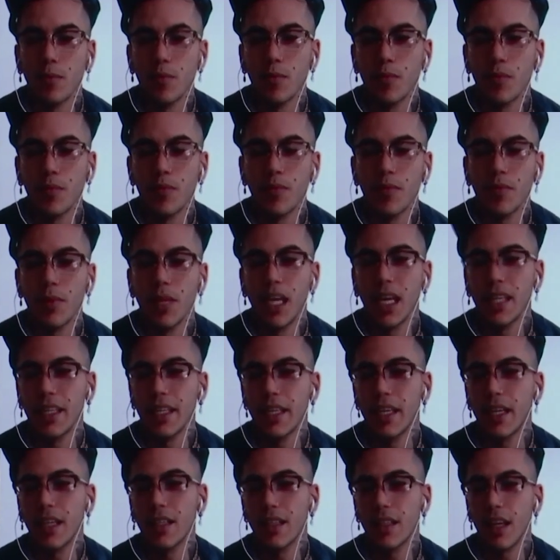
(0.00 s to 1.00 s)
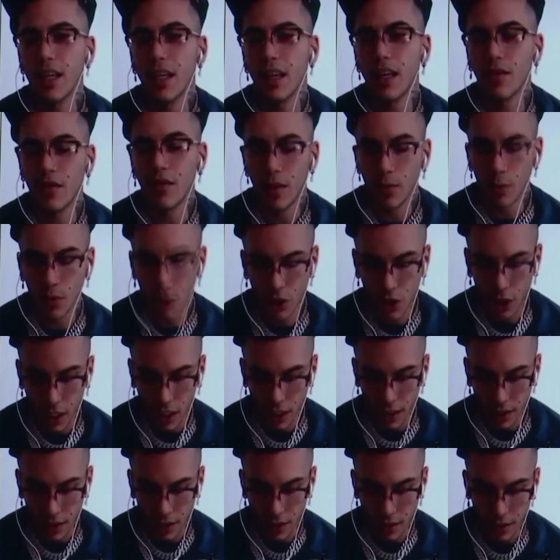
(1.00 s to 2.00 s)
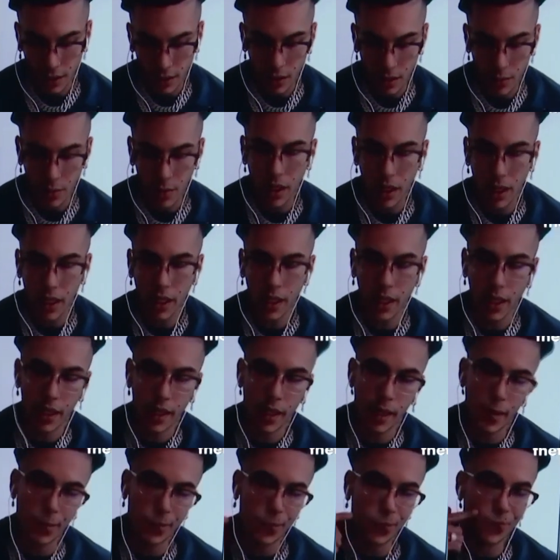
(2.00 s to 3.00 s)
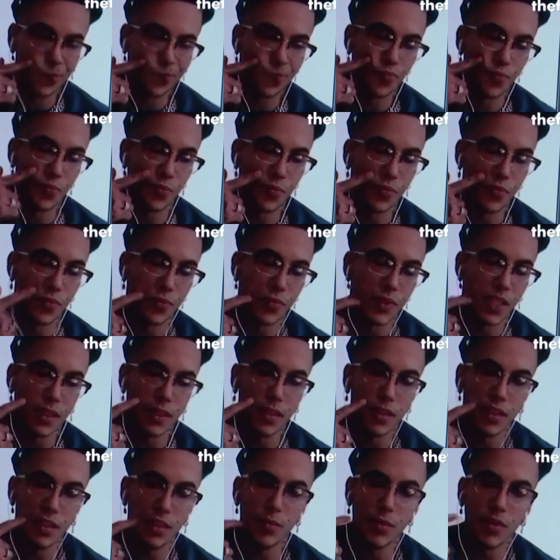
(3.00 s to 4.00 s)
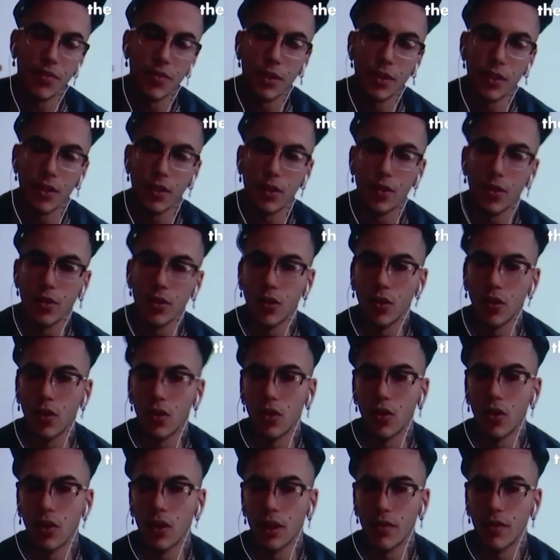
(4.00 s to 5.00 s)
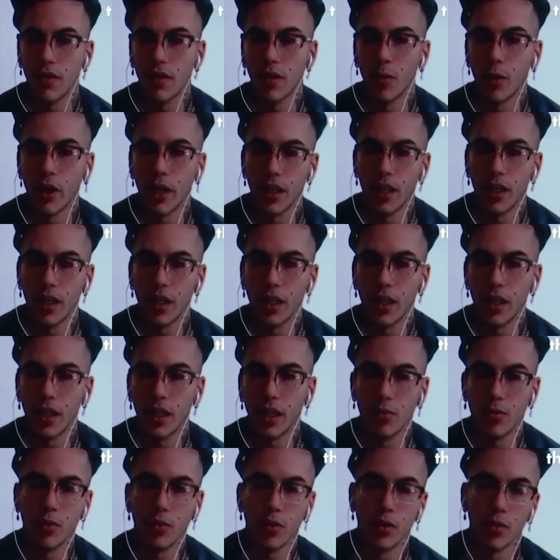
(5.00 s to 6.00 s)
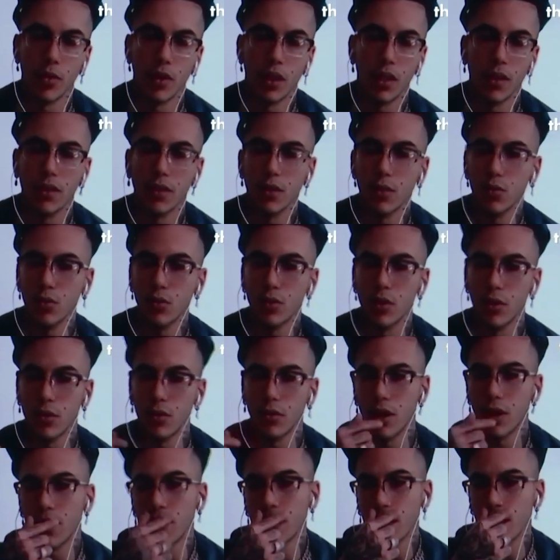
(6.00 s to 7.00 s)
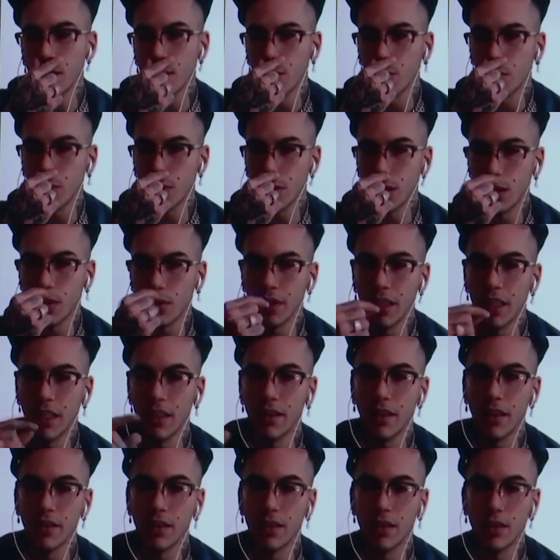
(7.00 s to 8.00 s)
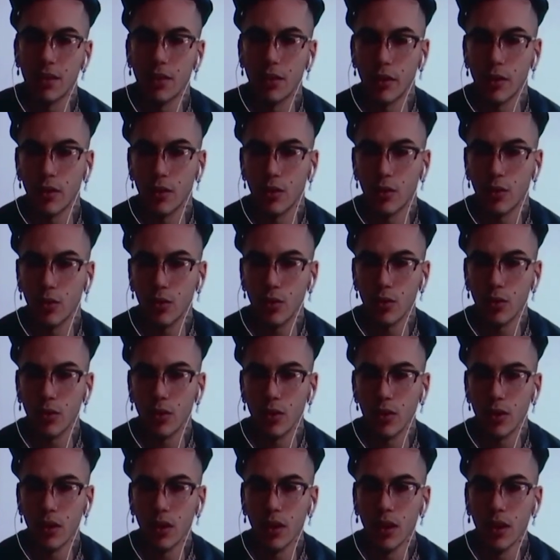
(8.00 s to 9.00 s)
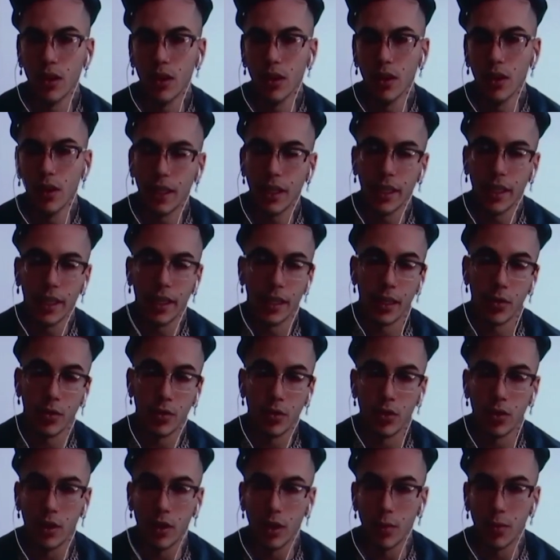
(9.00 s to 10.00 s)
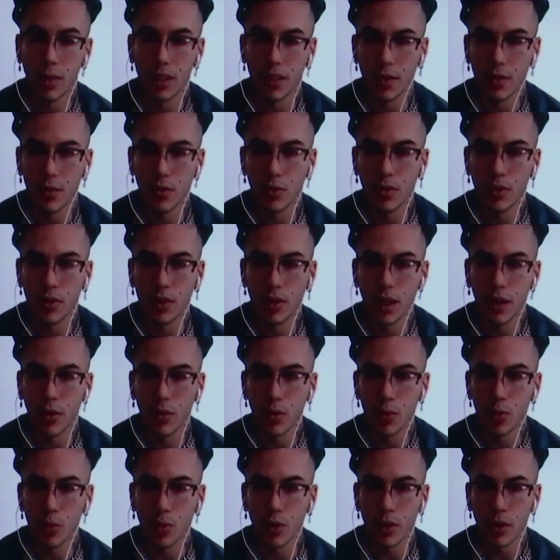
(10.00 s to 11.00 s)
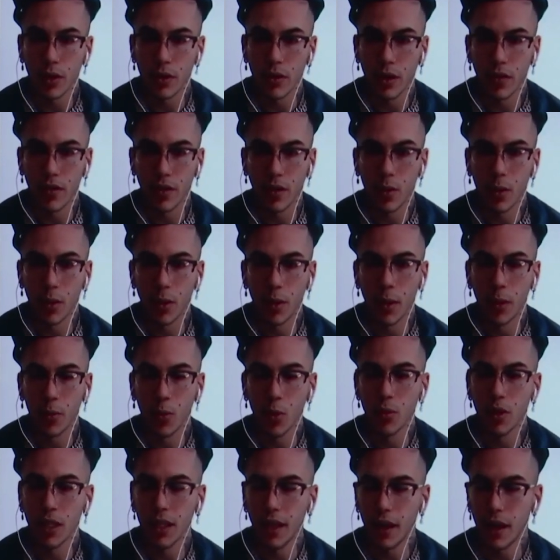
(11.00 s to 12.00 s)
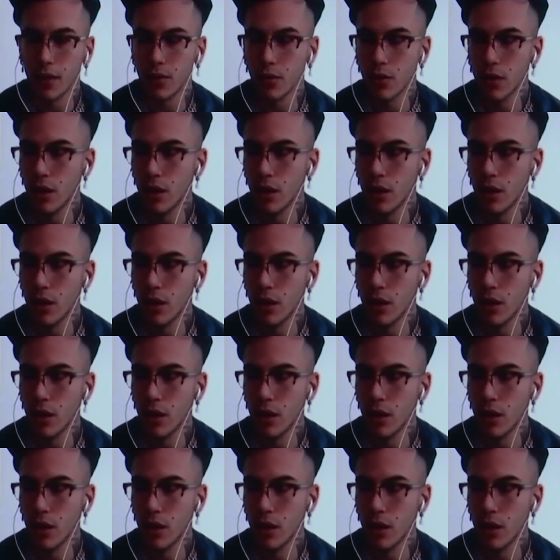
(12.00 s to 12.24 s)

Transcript: Beh, in realtà avevamo già mm, tantissimi video che avevamo realizzato comunque durante i tour, durante gli spostamenti, le sessioni studio e che erano rimasti tutti nel computer, non avevamo mai pubblicato.